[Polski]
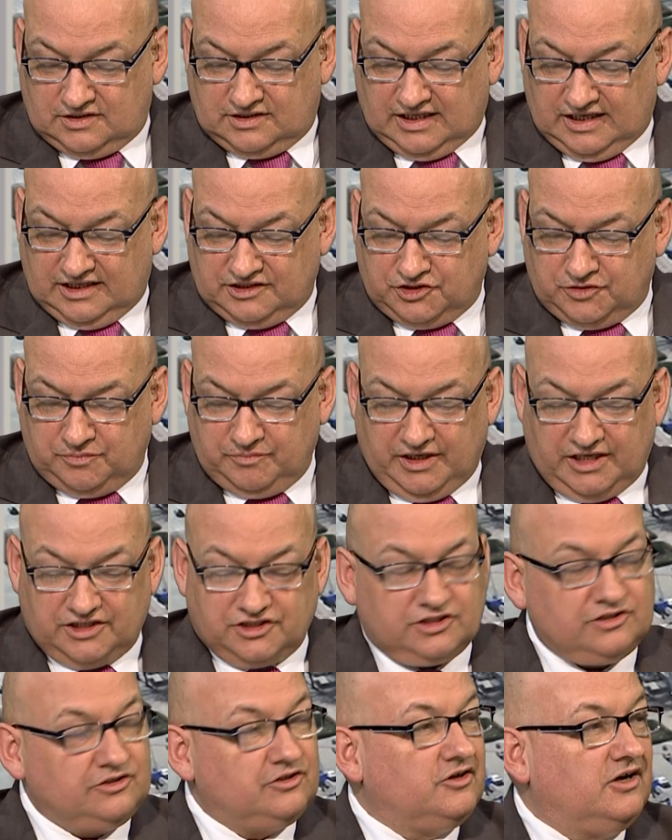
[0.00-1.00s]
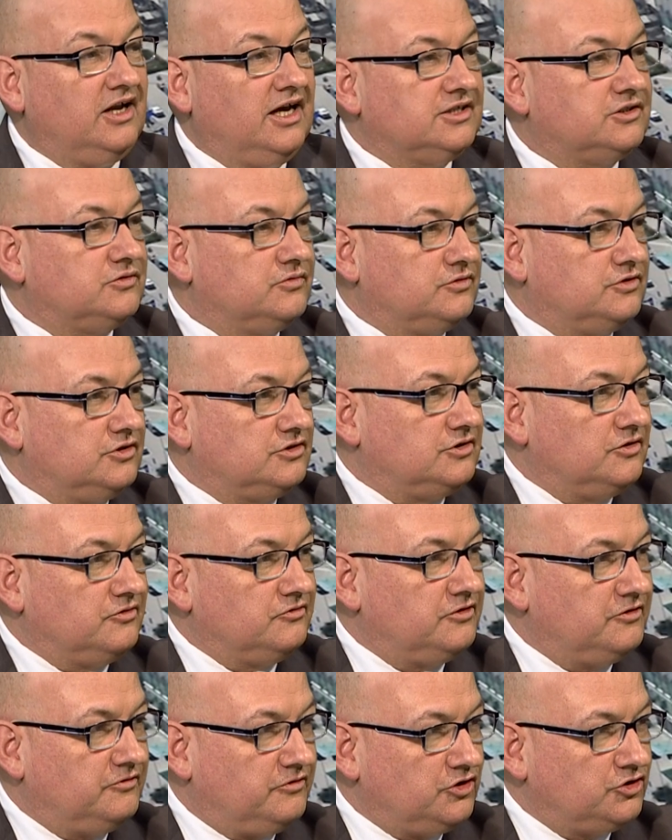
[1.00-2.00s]
te śmieci do lasów to są
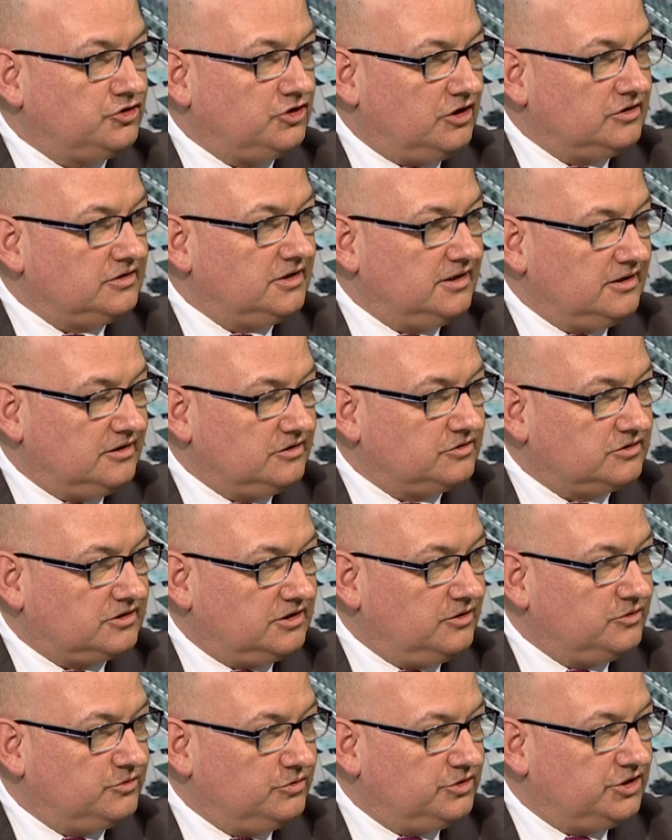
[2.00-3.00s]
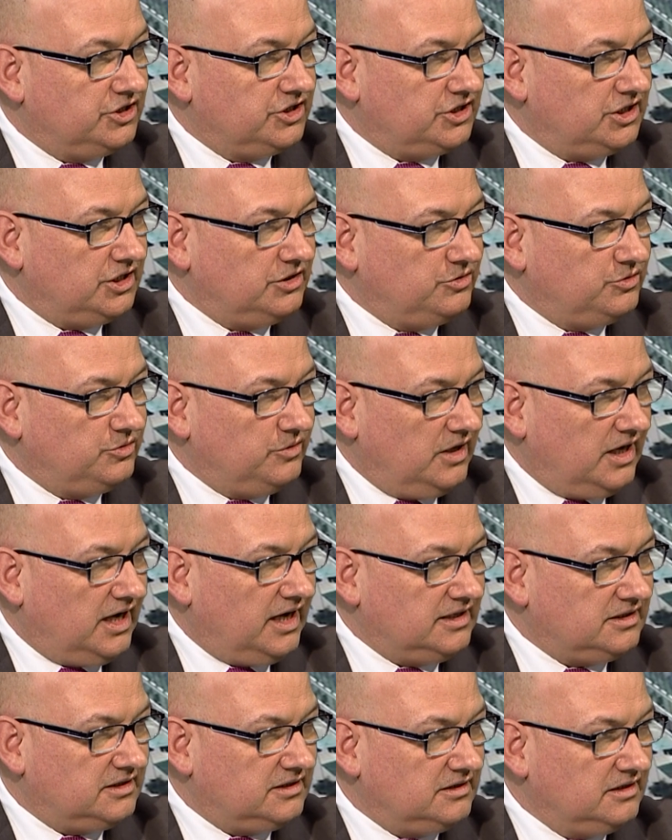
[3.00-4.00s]
wywożone od kilkudziesięciu
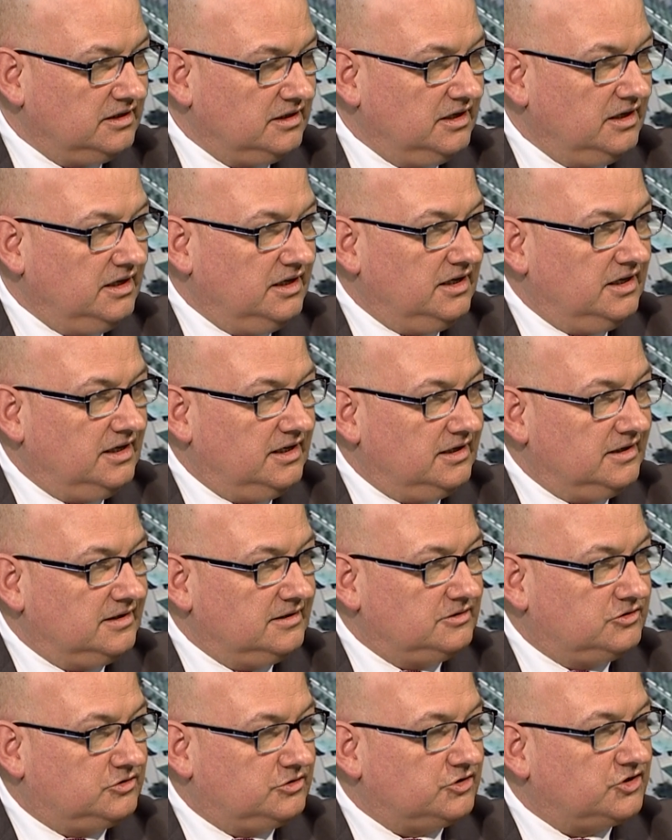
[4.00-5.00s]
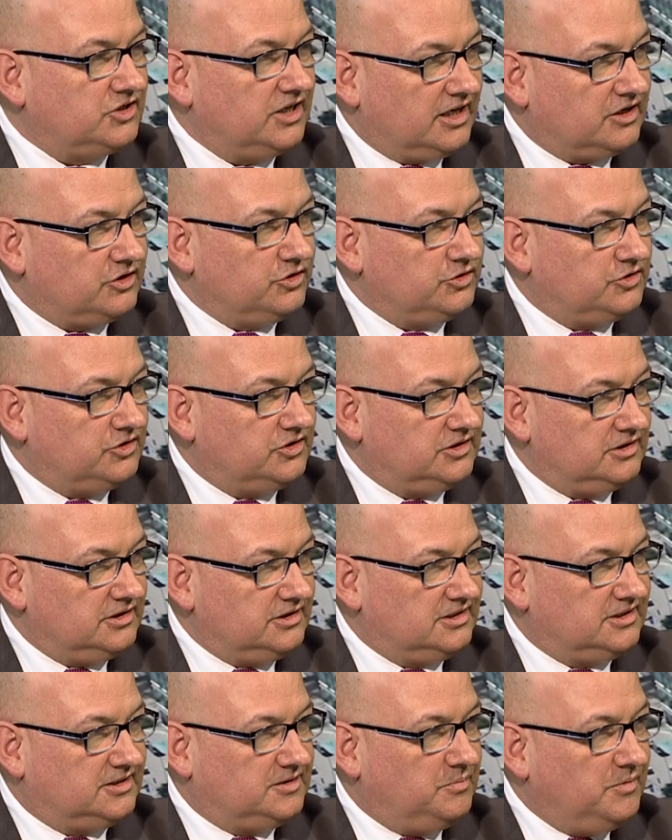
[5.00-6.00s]
lat. E, czy to się jakoś
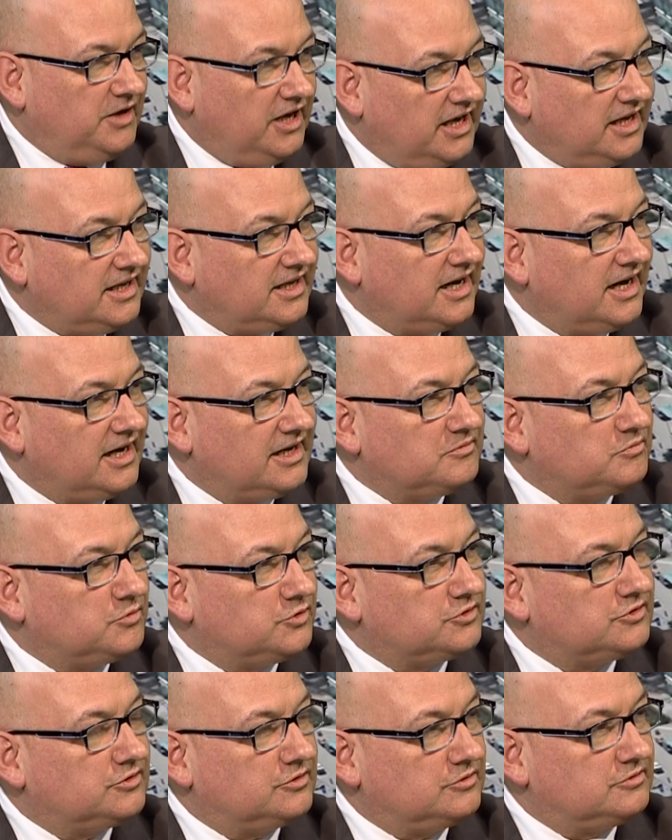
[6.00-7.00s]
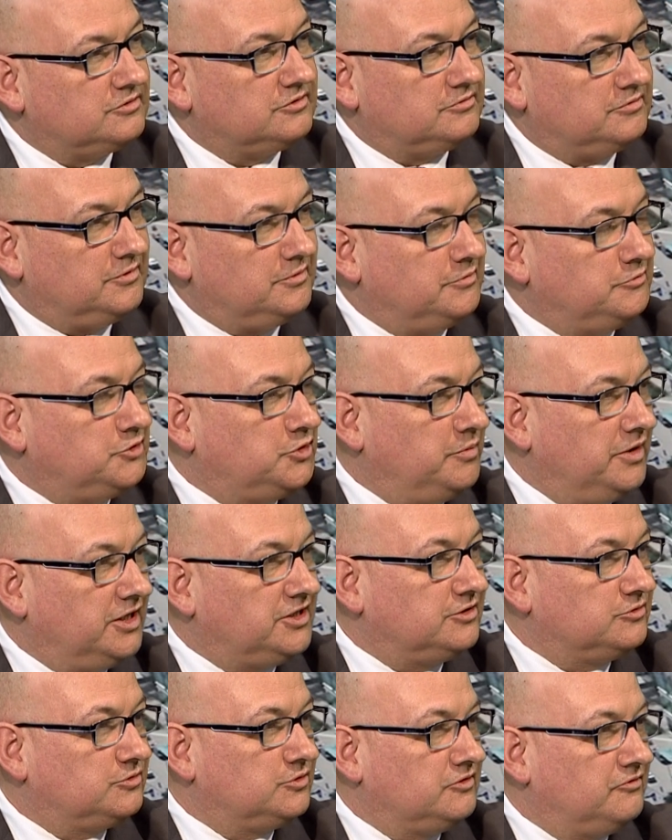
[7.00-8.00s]
zmienia? Bo to są
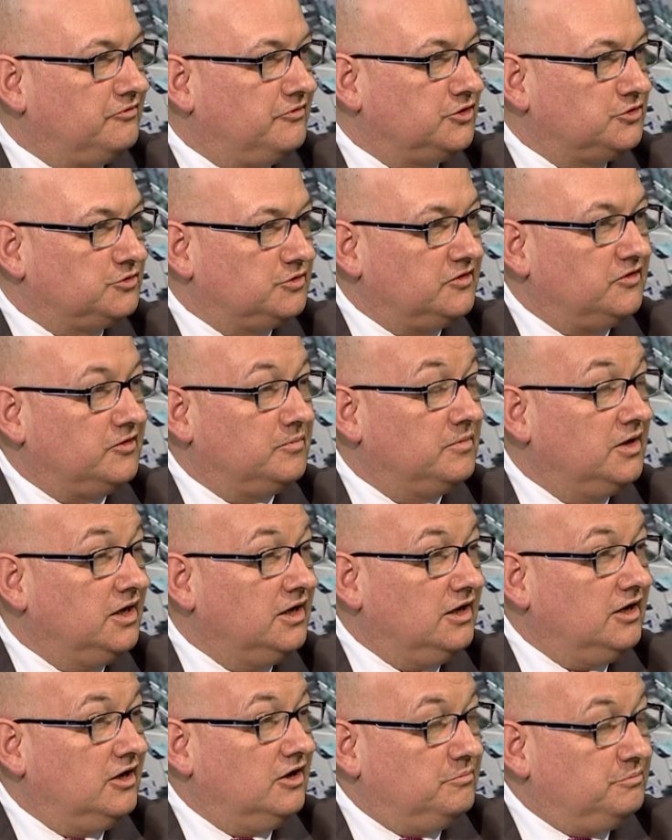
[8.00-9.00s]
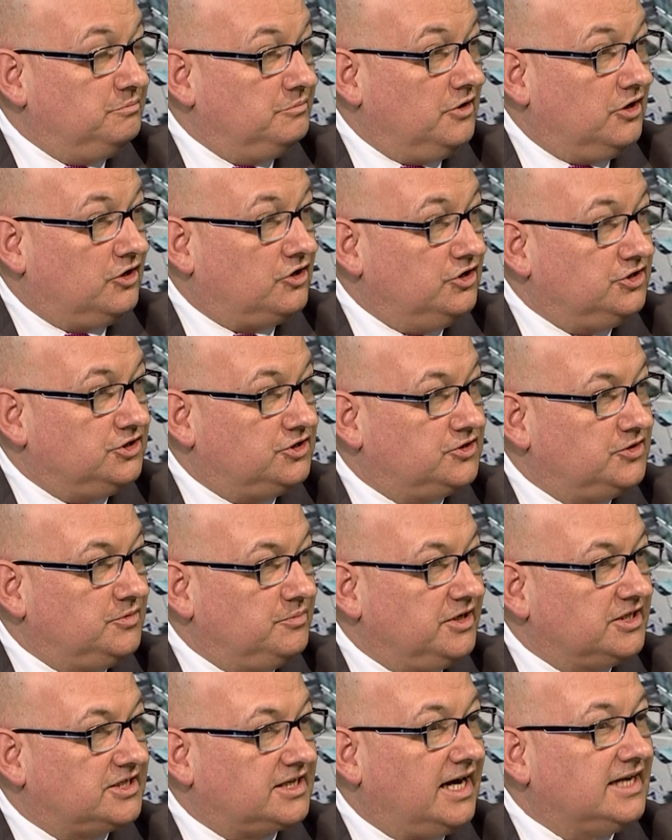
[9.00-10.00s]
śmieci, które wywożą, nie wiem, okoliczni
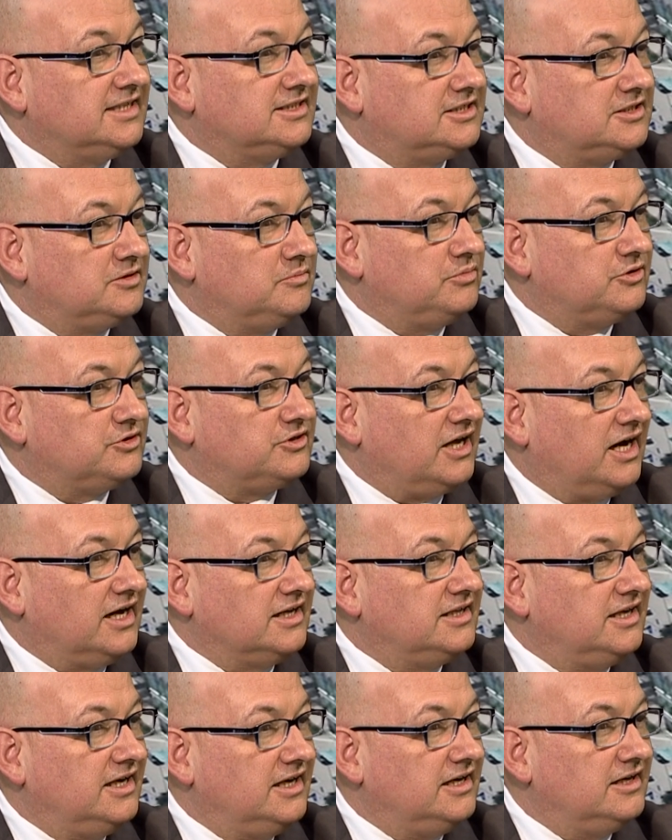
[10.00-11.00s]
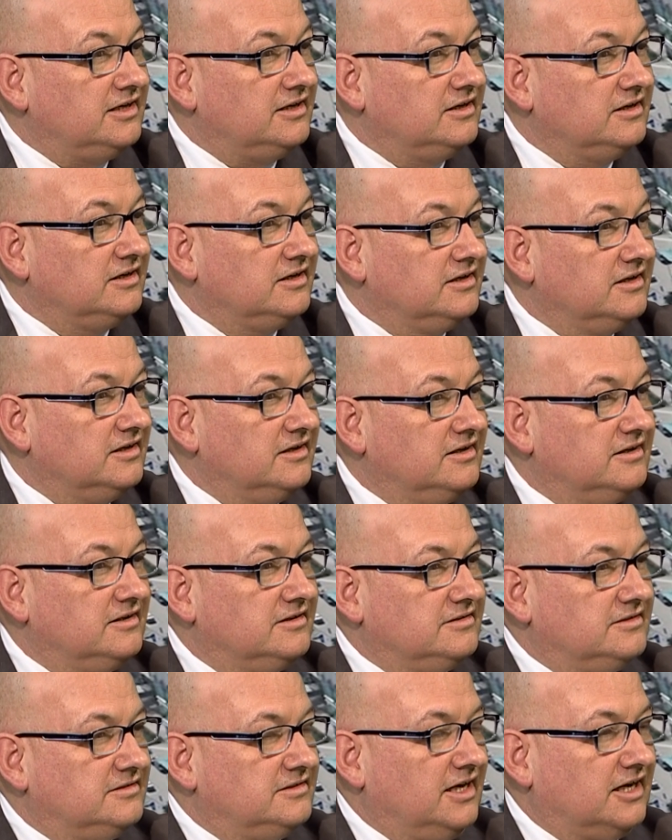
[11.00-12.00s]
mieszkańcy, bo taniej.
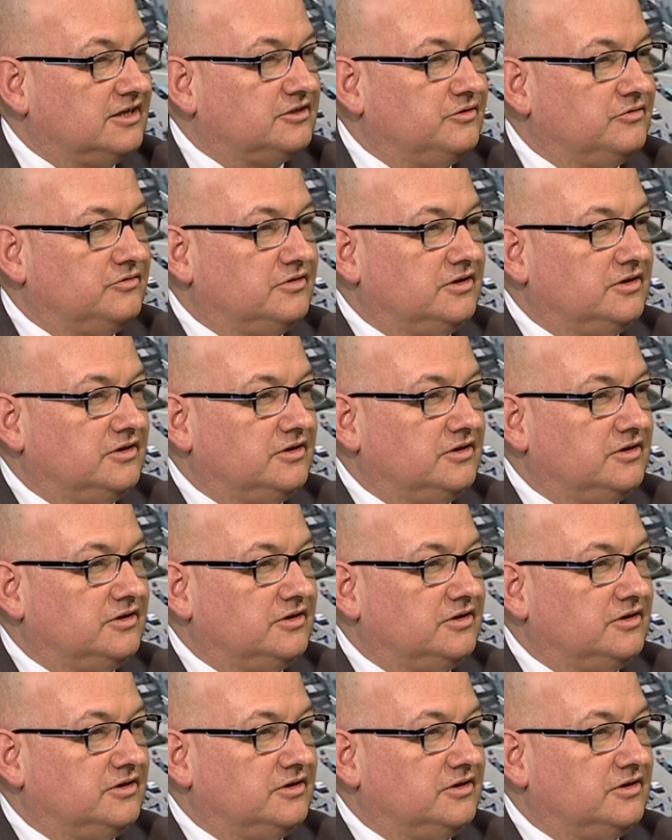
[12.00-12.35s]
Jak to